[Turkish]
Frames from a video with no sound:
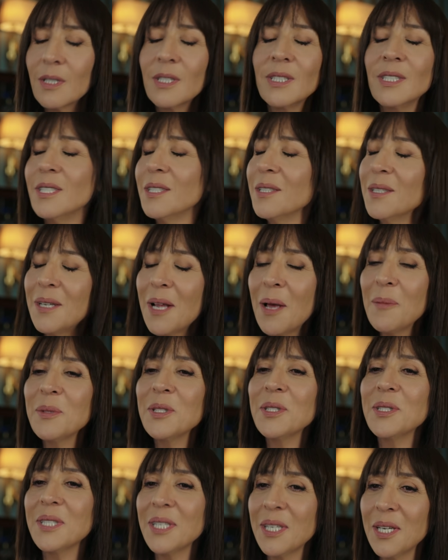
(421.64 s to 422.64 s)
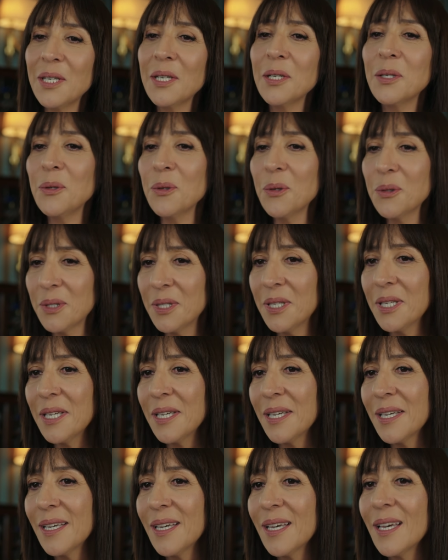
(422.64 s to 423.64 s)
Sinirlenmenize gerek yok ki.
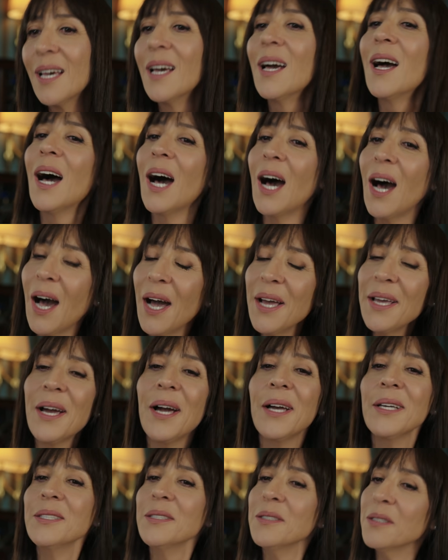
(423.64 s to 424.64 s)
Hay hay